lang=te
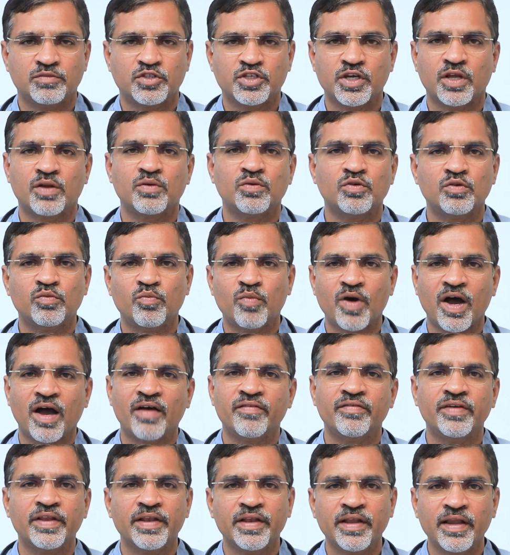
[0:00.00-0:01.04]
చెరువు
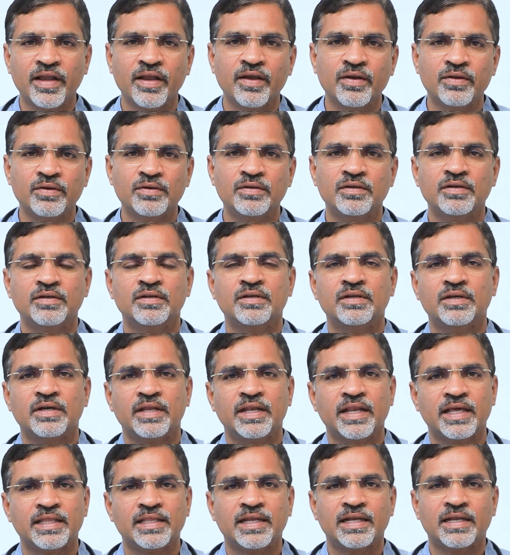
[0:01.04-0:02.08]
బావి నీళ్లు
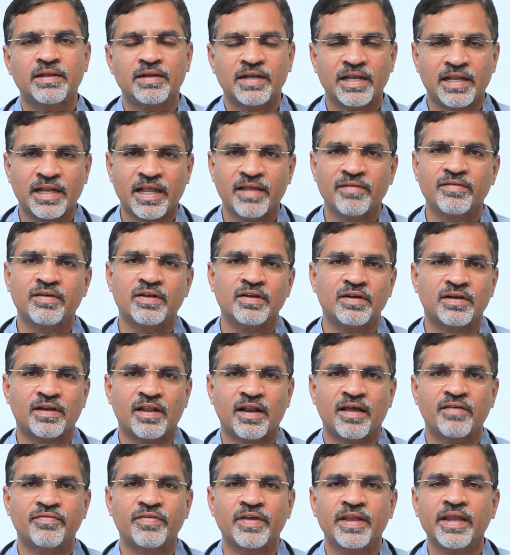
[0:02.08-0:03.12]
లేదంటే డ్రైవింగ్లో
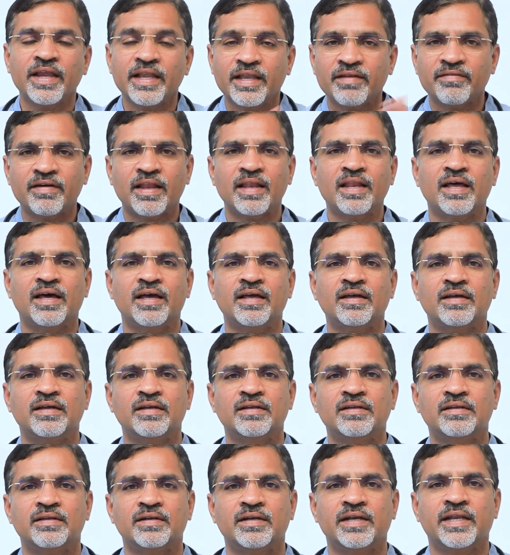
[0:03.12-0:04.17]
ట్రాఫిక్ వీటి వల్ల
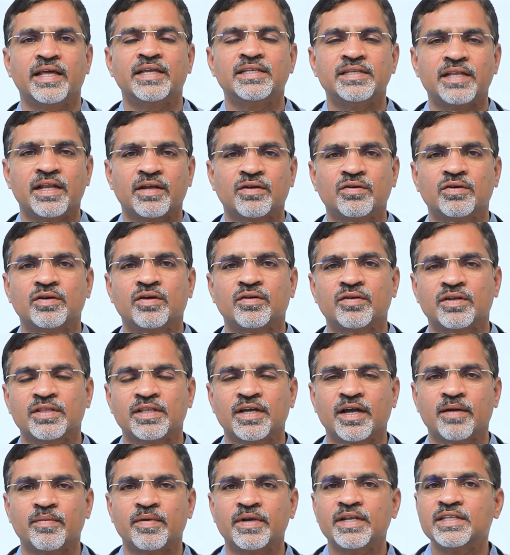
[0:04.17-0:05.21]
డేంజర్ ఎక్కువగా
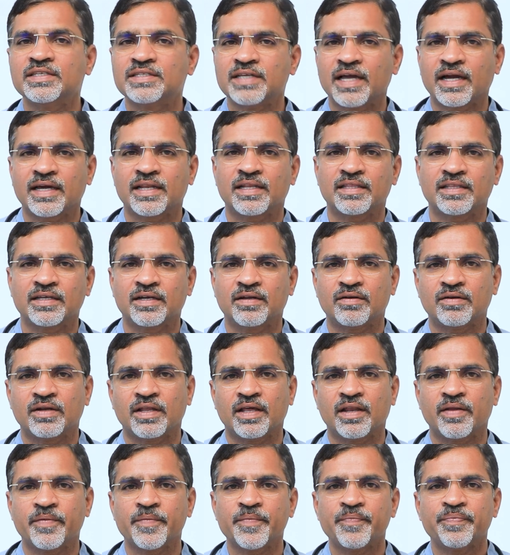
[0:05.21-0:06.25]
ఉంటుంది కాబట్టి జాగ్రత్తగా
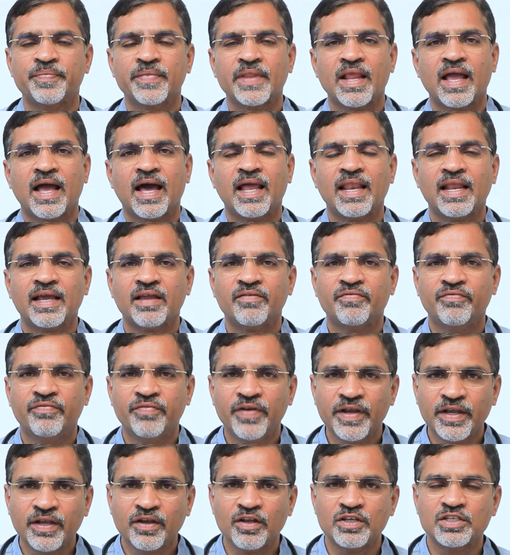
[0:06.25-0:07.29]
ఉండాలి అలాగే
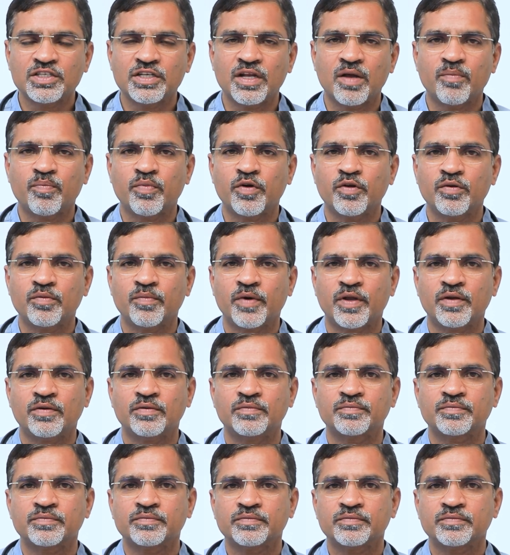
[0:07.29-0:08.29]
ఫిట్ వచ్చినప్పుడు మనం